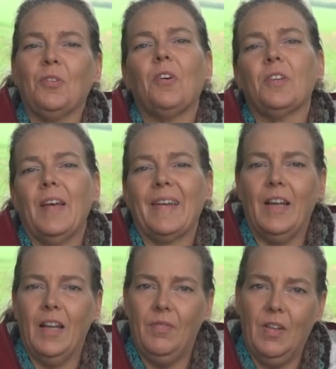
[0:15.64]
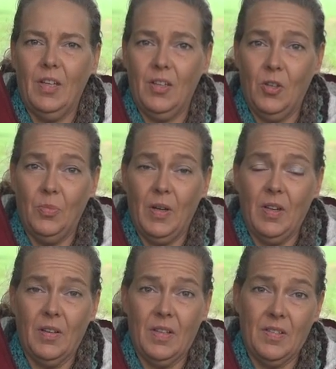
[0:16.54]
ich euch ein klein wenig
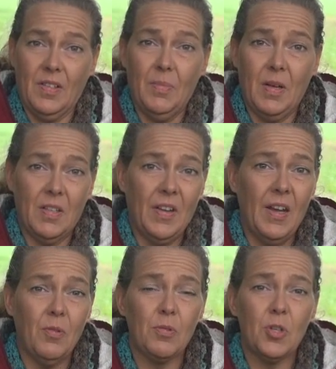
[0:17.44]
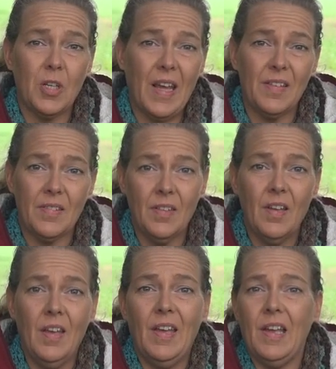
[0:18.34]
über das Thema Trennungsstress
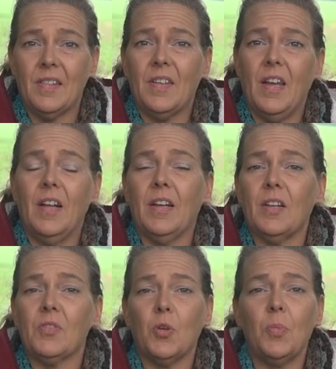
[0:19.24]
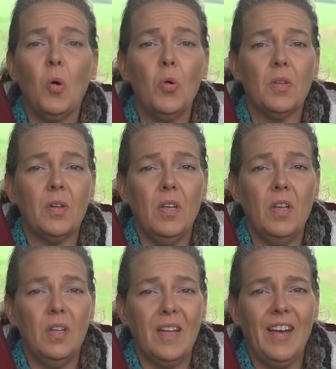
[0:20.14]
erzählen, also über Hunde, die
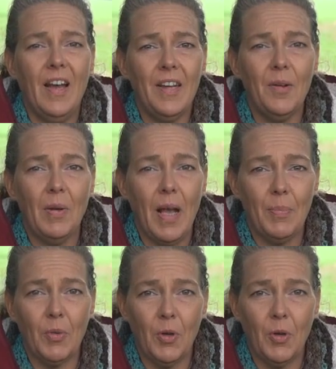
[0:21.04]
nicht alleine bleiben